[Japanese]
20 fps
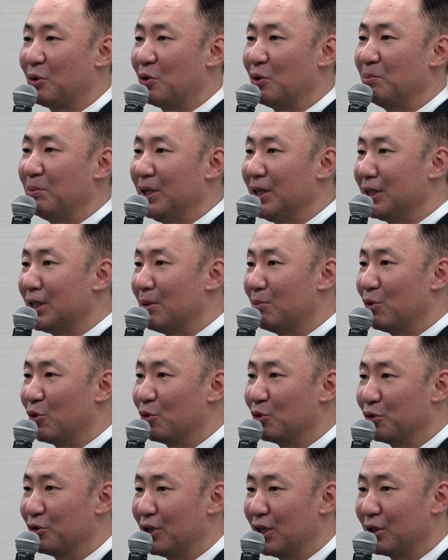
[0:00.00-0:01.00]
これ皆さんも
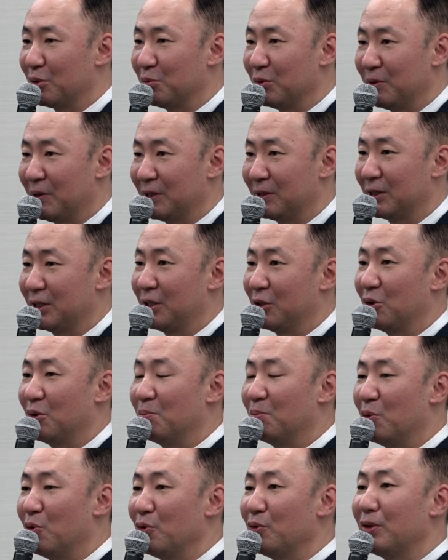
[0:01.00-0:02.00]
ご存知だと思いますけ
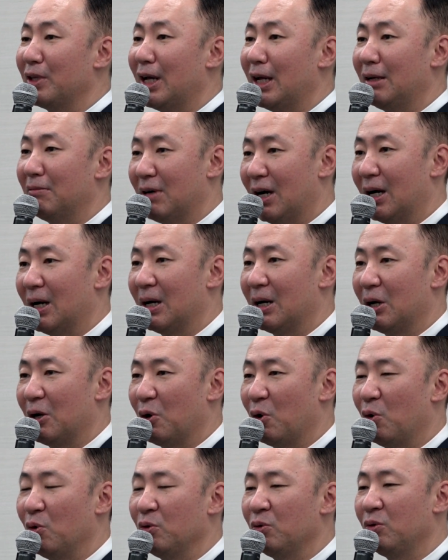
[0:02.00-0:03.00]
ど問題は
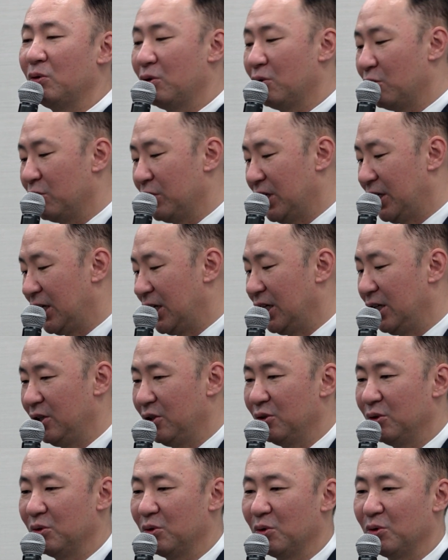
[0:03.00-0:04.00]
本当に金
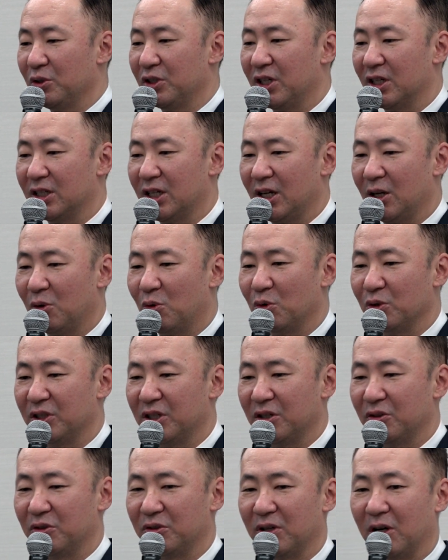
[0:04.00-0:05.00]
融投資で成功し
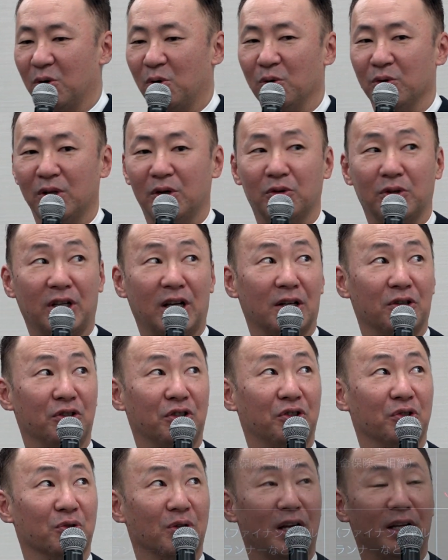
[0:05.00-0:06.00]
てる人はこんなことやる
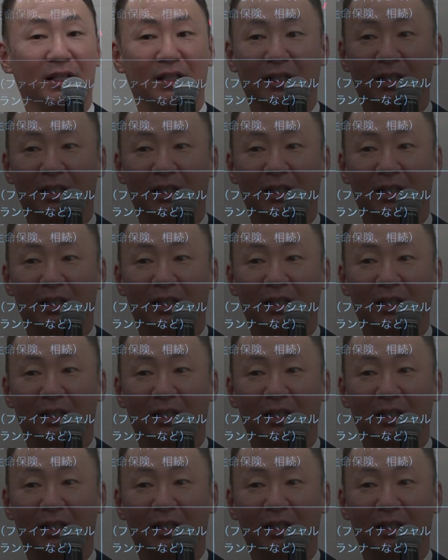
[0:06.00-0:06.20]
必要ない